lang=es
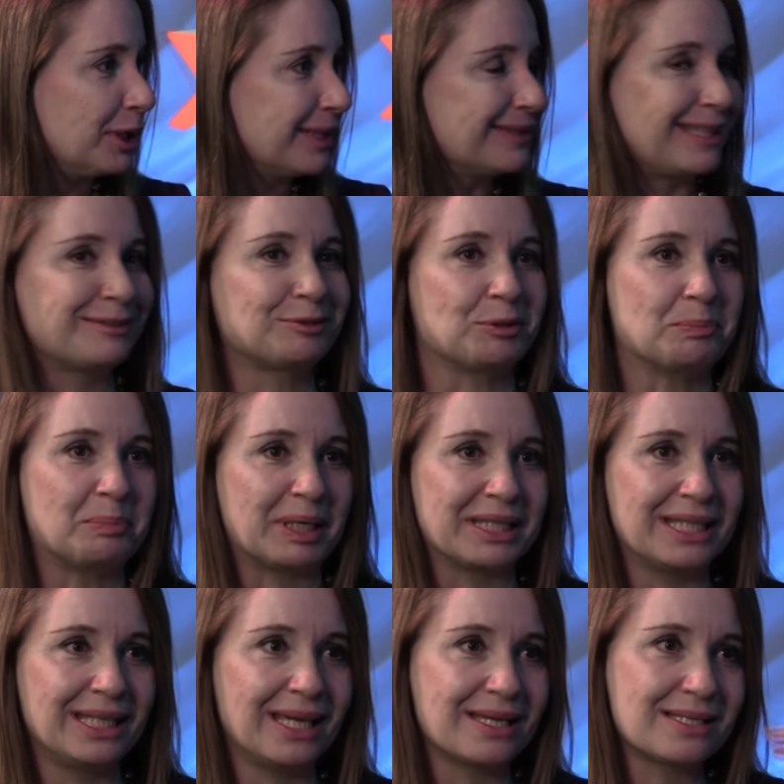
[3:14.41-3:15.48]
En estas
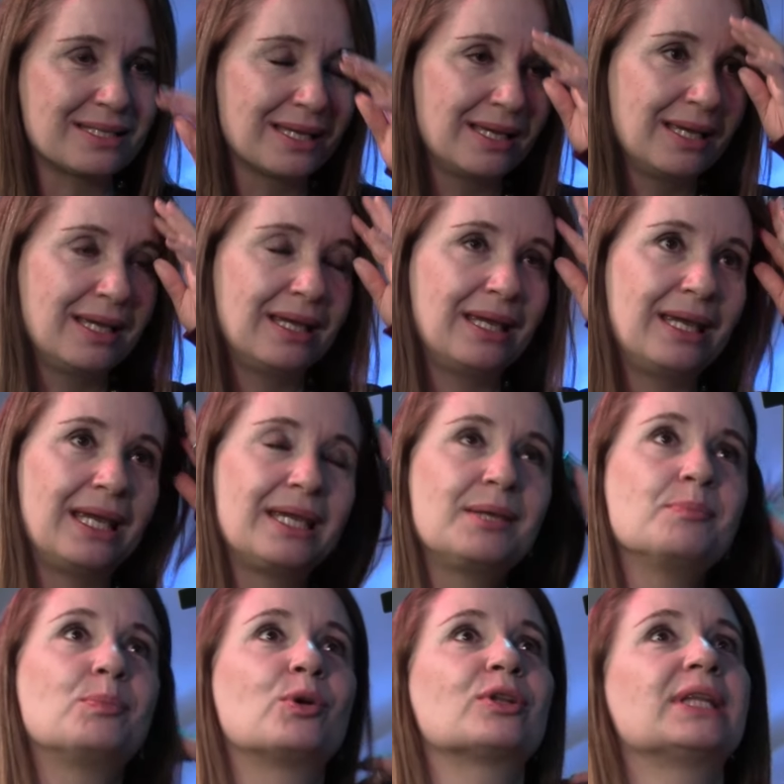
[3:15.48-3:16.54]
compañías
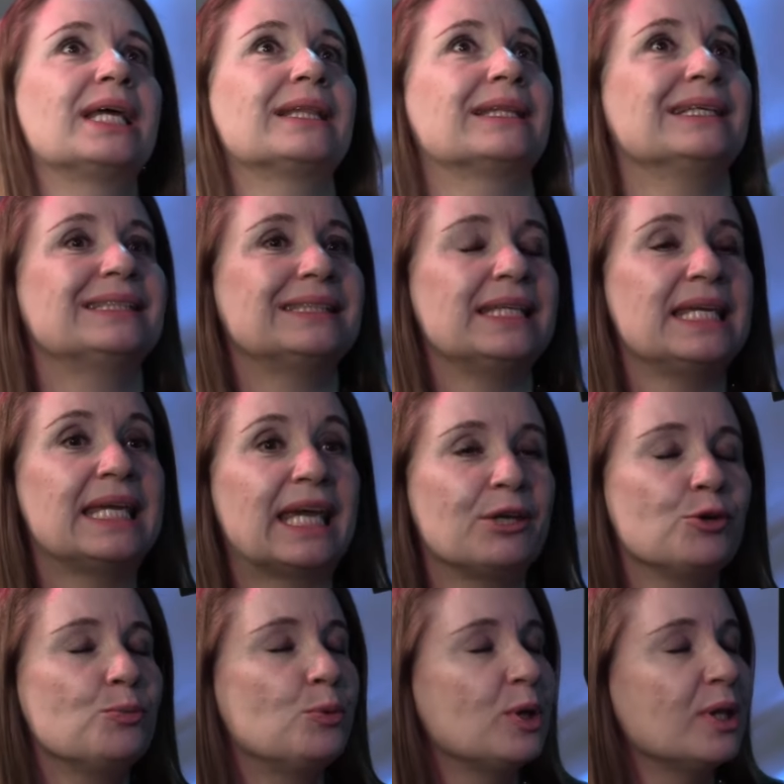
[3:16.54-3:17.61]
importantes, y
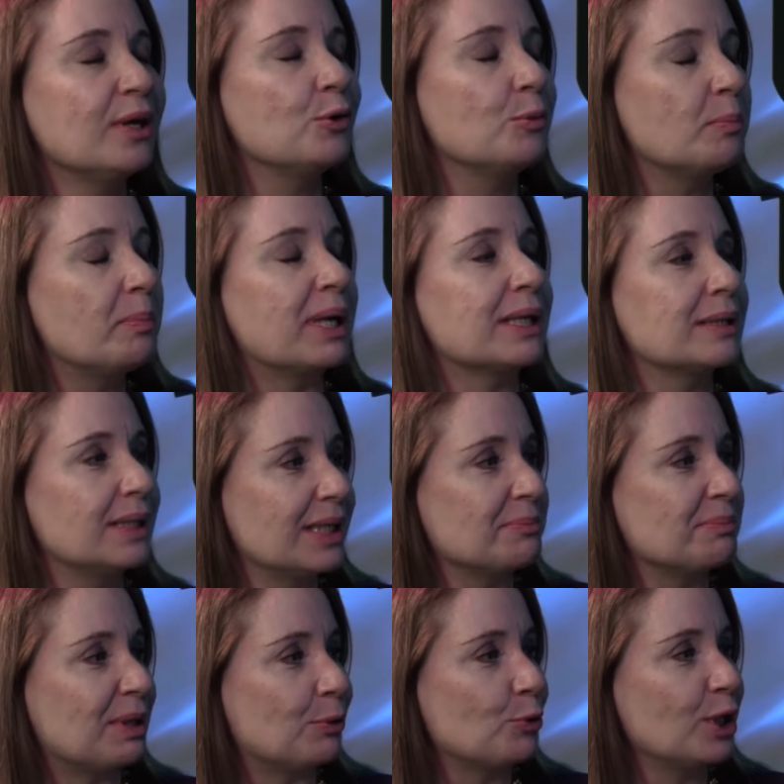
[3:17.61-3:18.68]
que yo pueda
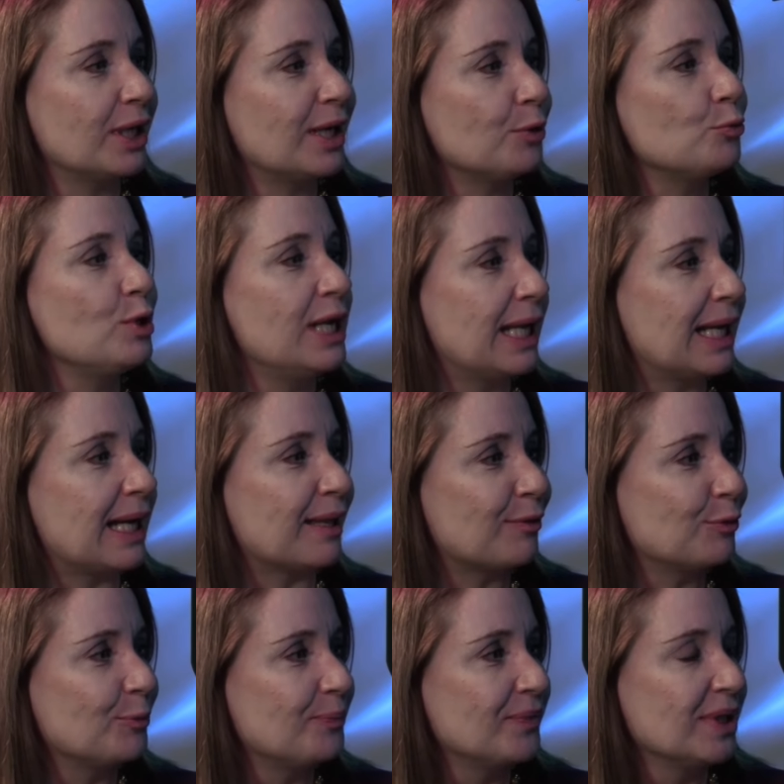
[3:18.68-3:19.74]
compartir, Mau, dejar un
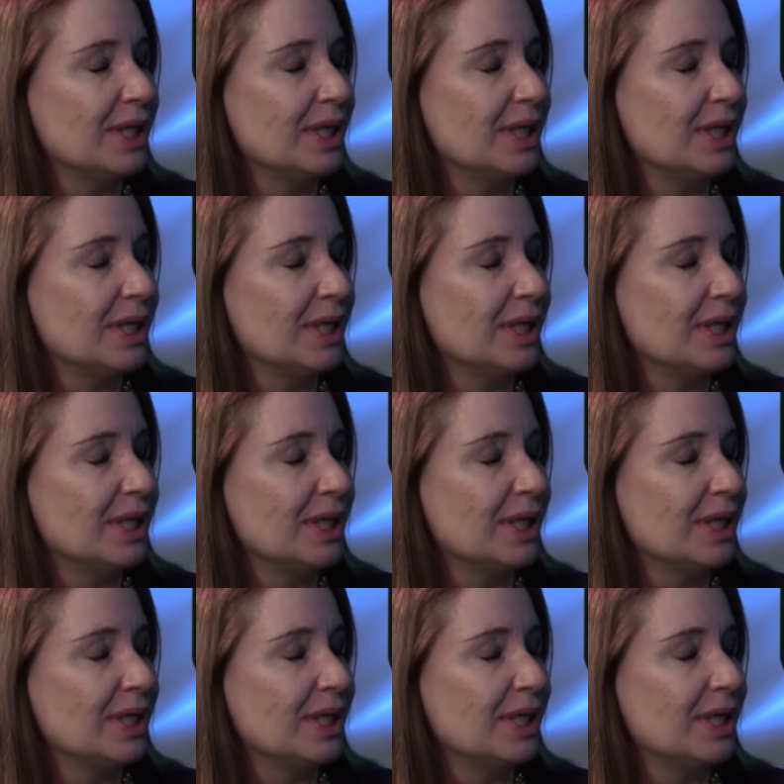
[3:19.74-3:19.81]
legado.